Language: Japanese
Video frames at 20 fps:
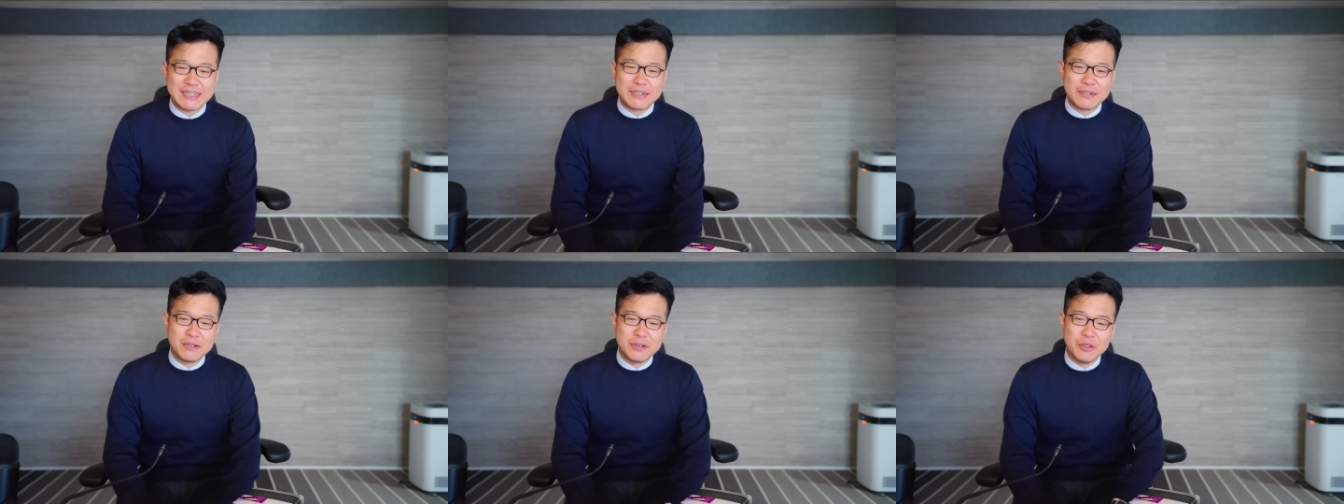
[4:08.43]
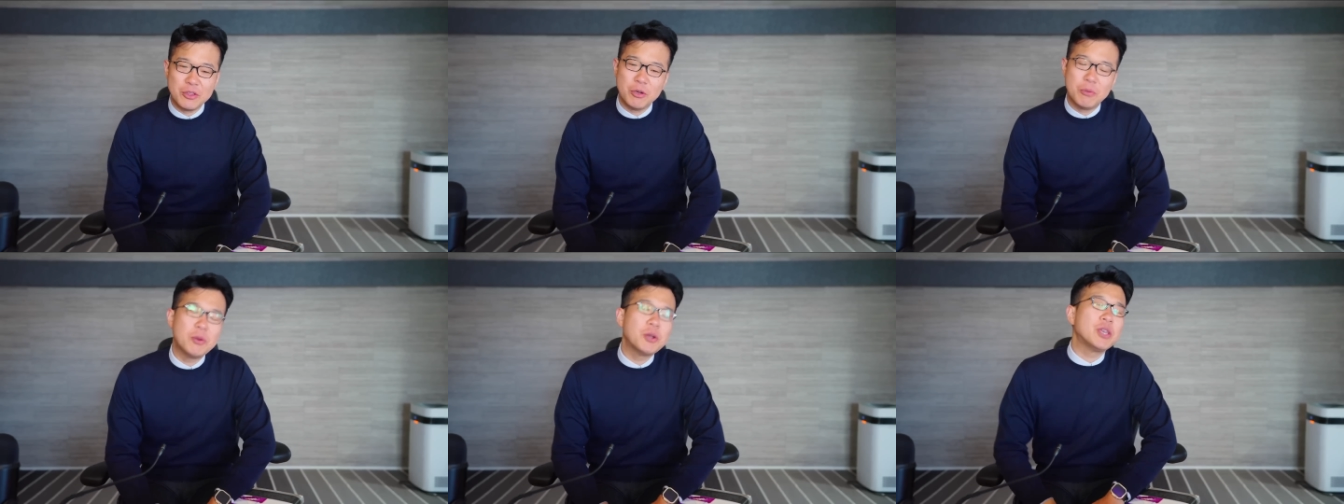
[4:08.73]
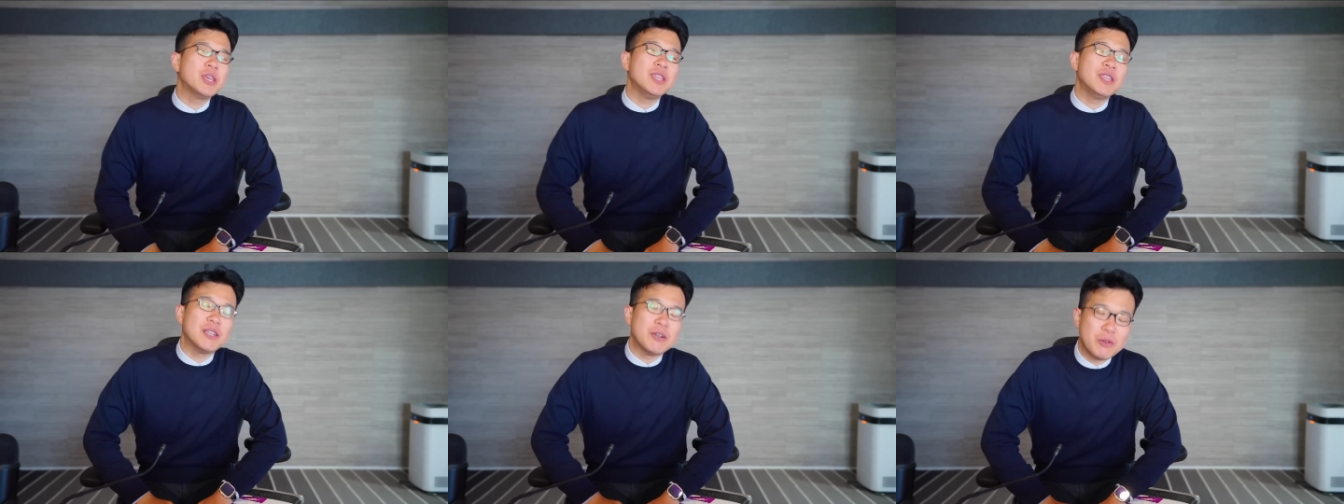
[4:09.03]
ね、こう登
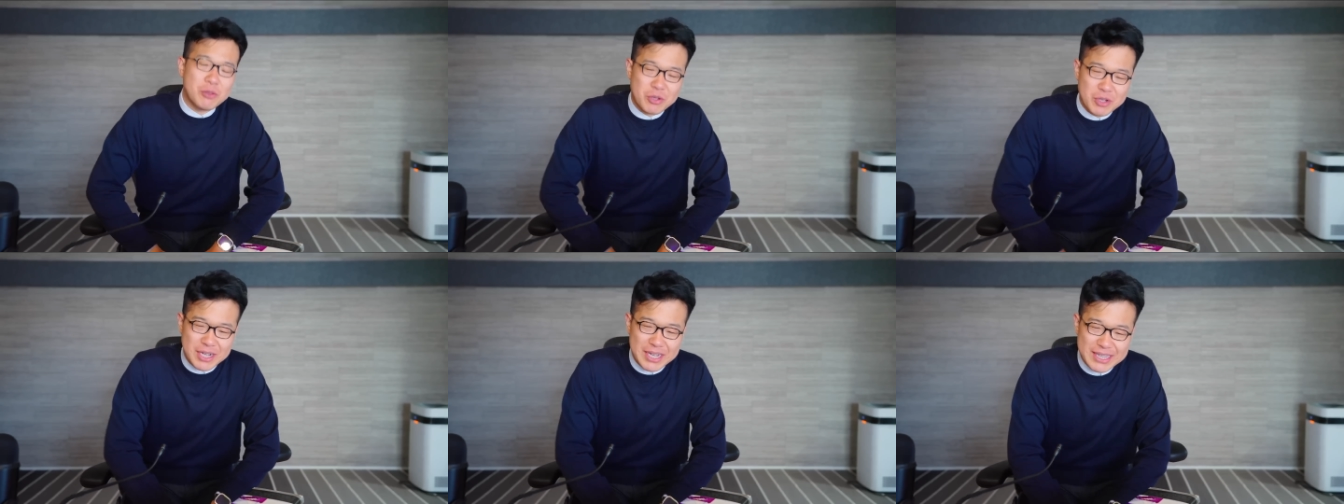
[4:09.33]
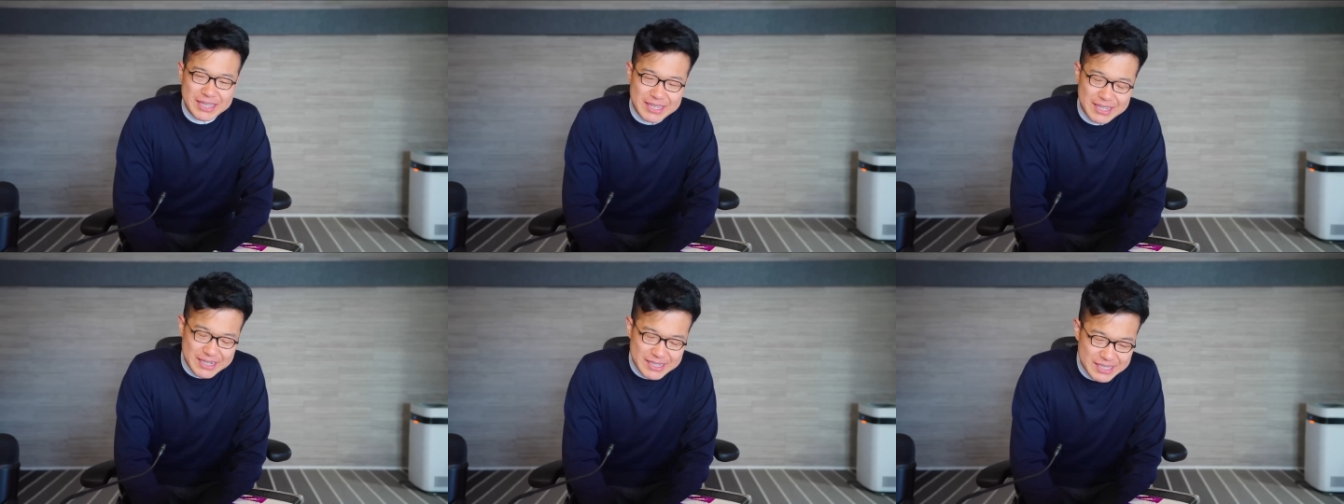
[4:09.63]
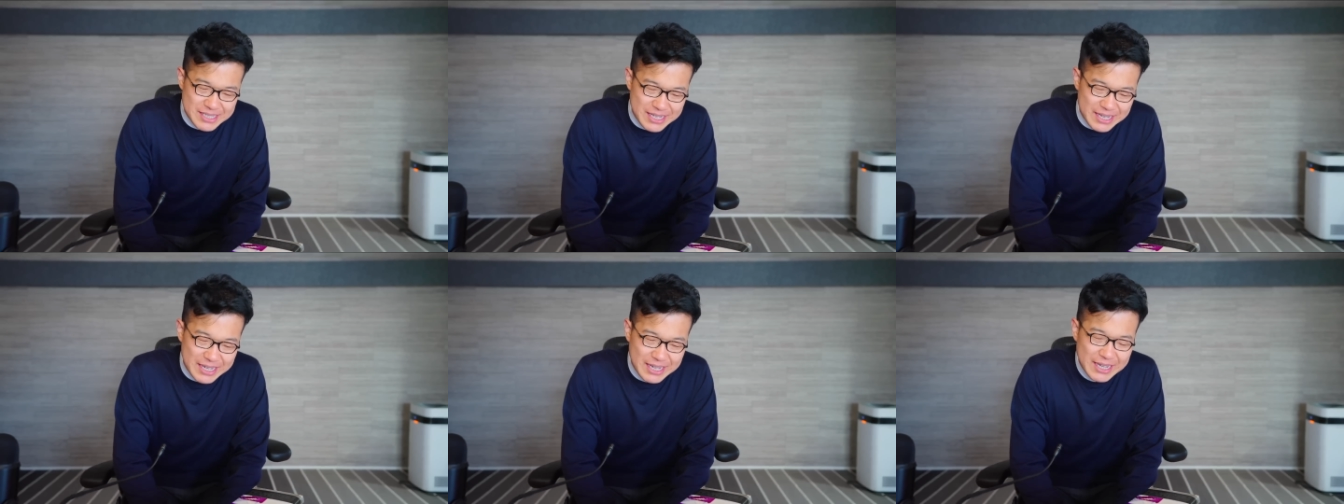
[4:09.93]
り切ったことがあってで
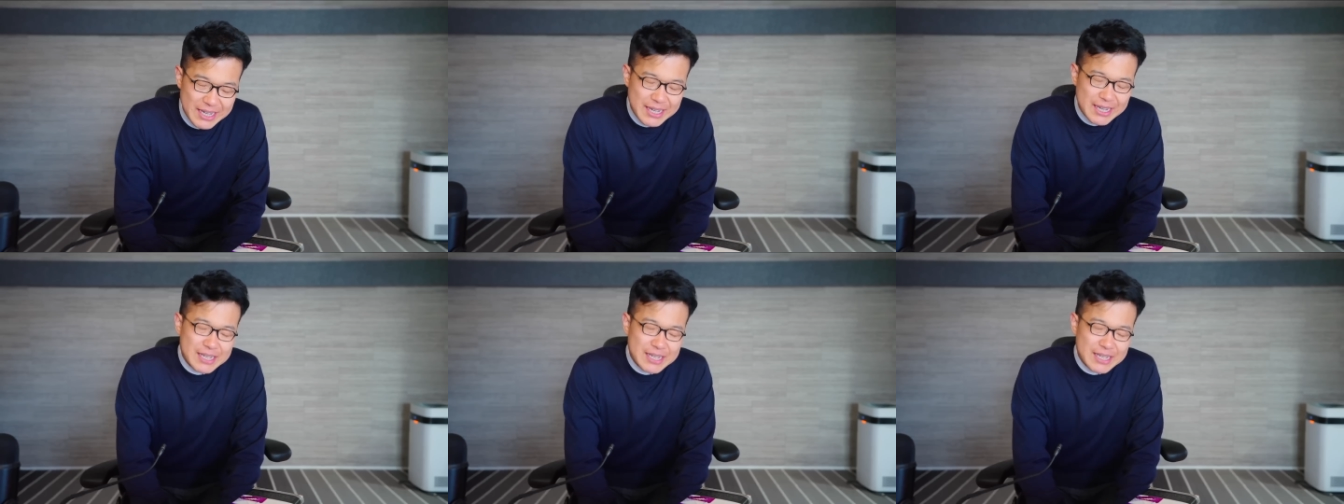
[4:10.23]
すね、